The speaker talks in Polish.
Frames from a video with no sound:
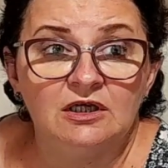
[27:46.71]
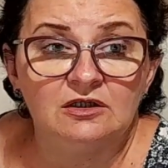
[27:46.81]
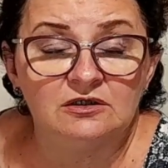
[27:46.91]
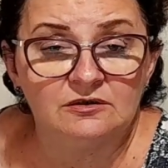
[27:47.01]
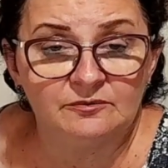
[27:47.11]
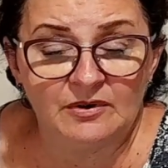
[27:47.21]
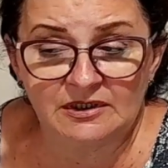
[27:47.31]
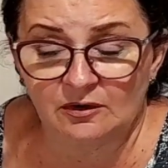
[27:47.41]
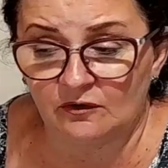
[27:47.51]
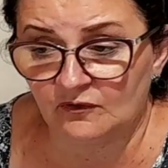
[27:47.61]
y,
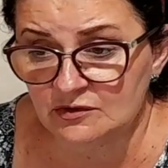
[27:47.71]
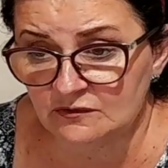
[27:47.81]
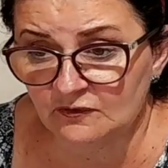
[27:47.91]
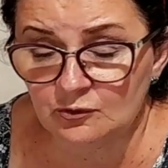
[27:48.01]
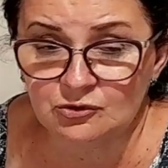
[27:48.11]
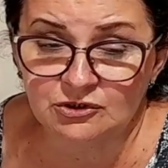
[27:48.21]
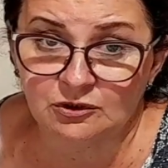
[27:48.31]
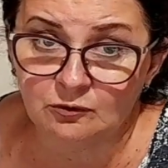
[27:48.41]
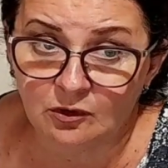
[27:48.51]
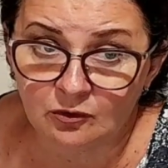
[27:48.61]
parę owoców
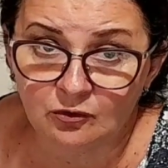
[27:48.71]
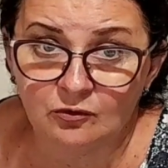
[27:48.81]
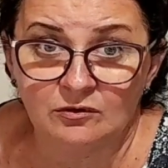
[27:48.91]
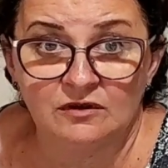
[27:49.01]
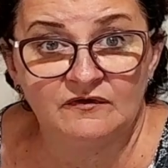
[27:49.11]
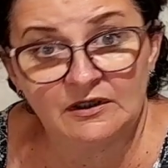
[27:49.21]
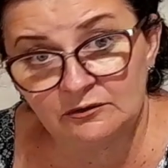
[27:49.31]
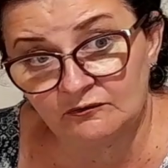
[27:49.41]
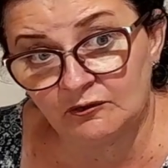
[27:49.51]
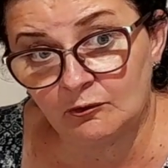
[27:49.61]
róży, głogu,
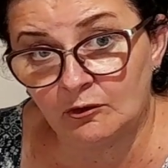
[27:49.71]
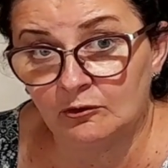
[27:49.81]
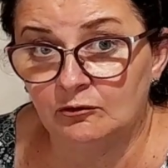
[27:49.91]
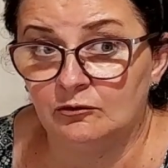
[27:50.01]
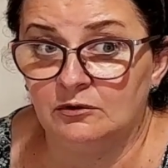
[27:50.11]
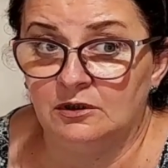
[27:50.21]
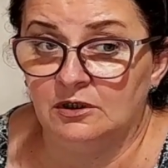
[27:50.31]
kwiatów głogu,